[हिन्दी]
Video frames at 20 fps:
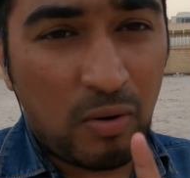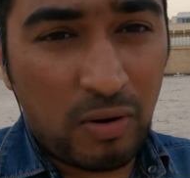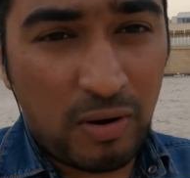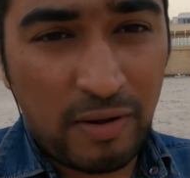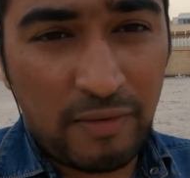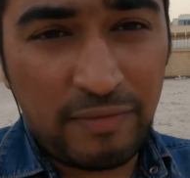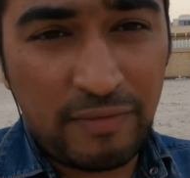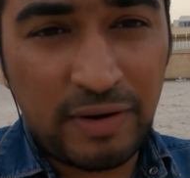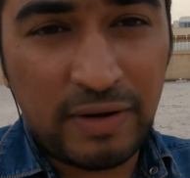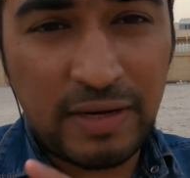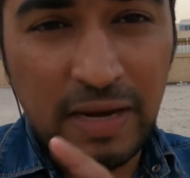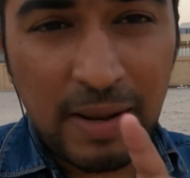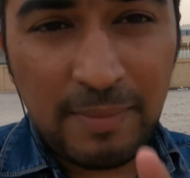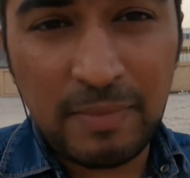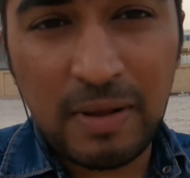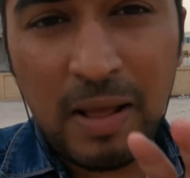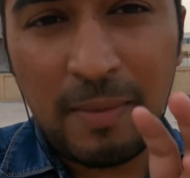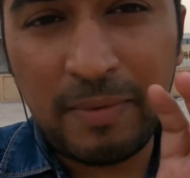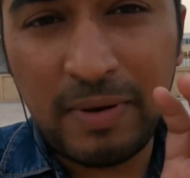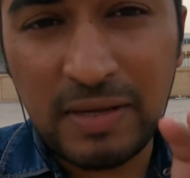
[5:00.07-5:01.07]
और एवरी
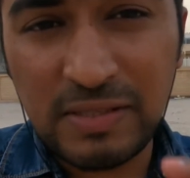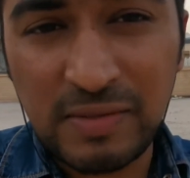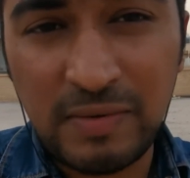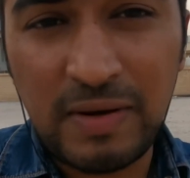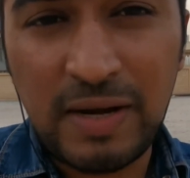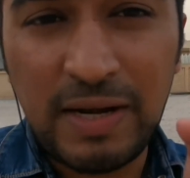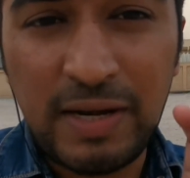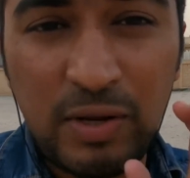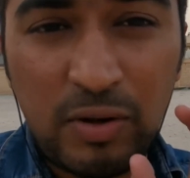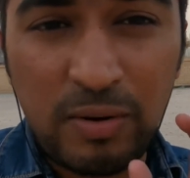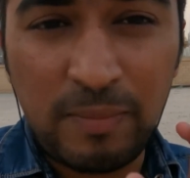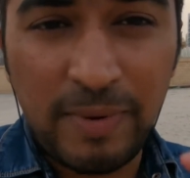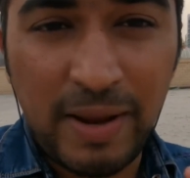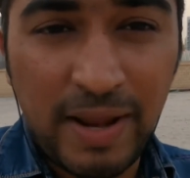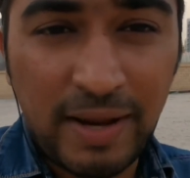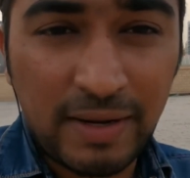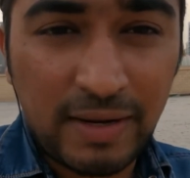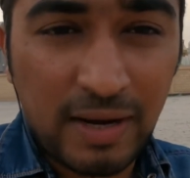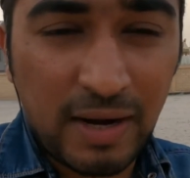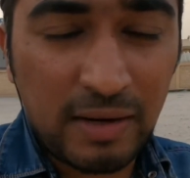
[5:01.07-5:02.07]
टाइम आपका सिविल आई और
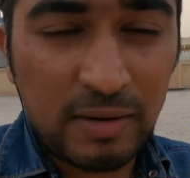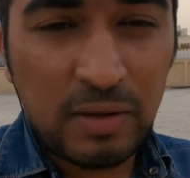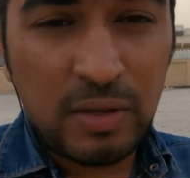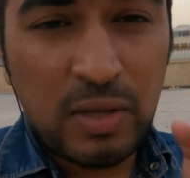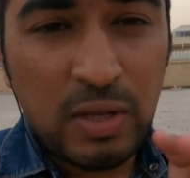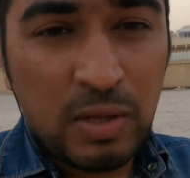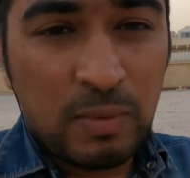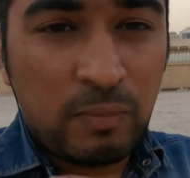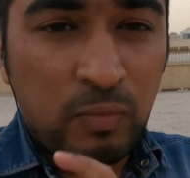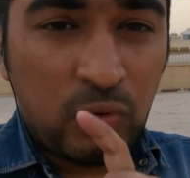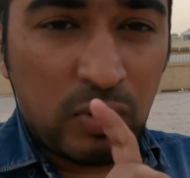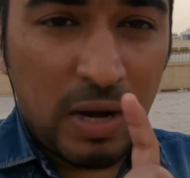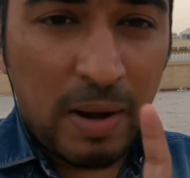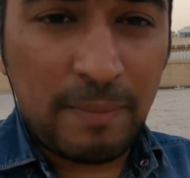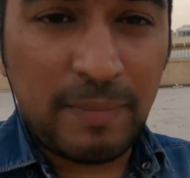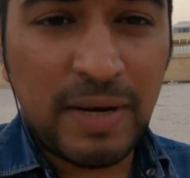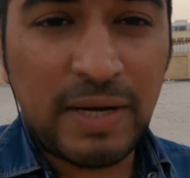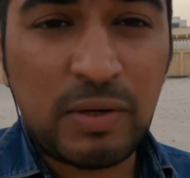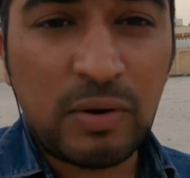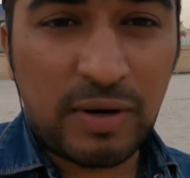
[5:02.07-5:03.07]
बैंक कार्ड
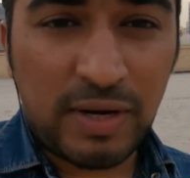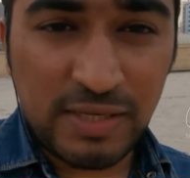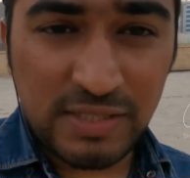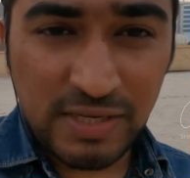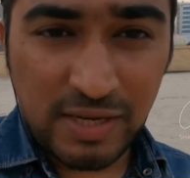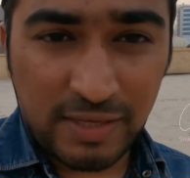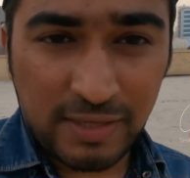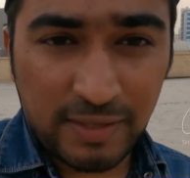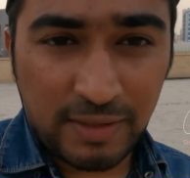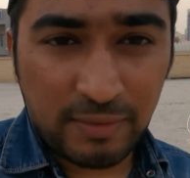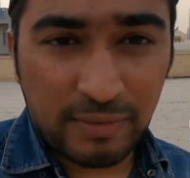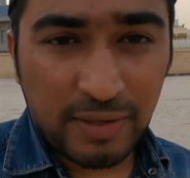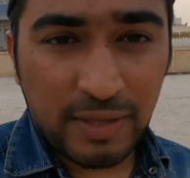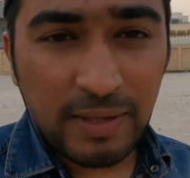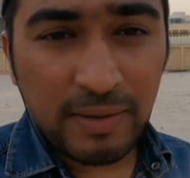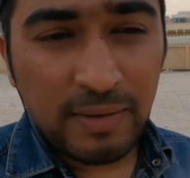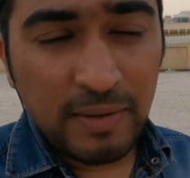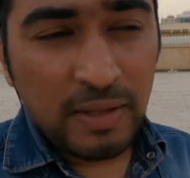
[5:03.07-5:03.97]
पूरा अपडेट होना चाहिए ओके